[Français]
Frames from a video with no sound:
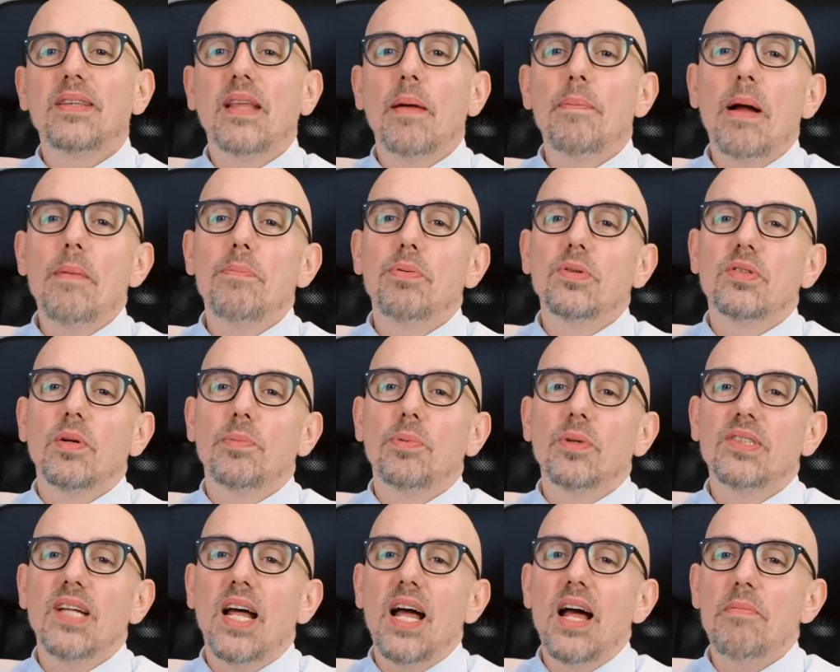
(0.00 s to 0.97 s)
ah. t'as pas le pouce
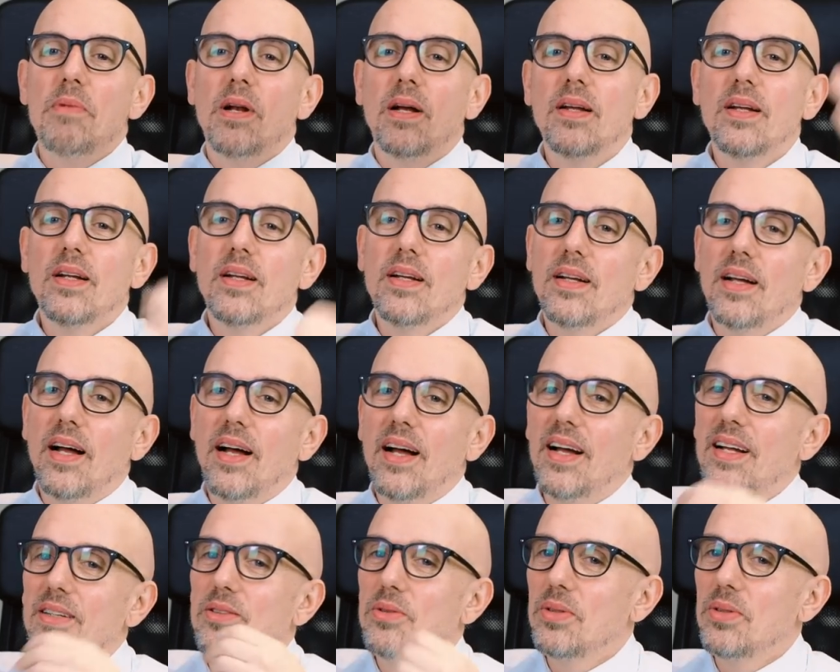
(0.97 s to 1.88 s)
opposable. Ah,